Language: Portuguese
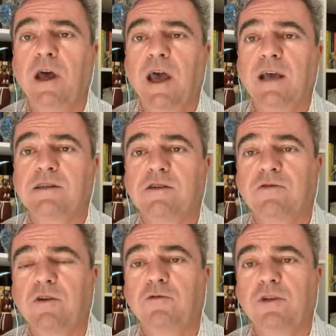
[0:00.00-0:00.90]
essas
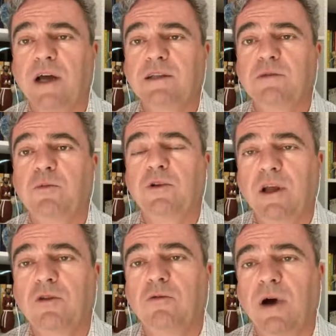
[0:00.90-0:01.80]
dificuldades e poder
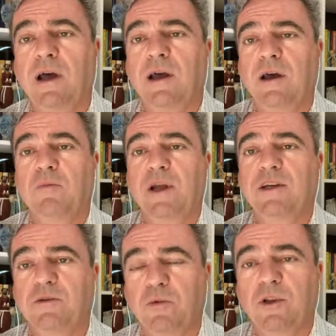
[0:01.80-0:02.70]
atuar para a
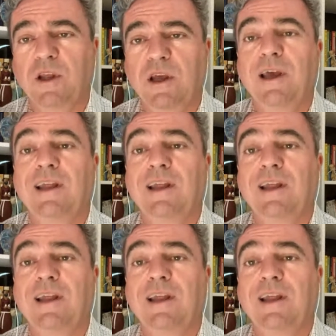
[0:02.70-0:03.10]
gente poder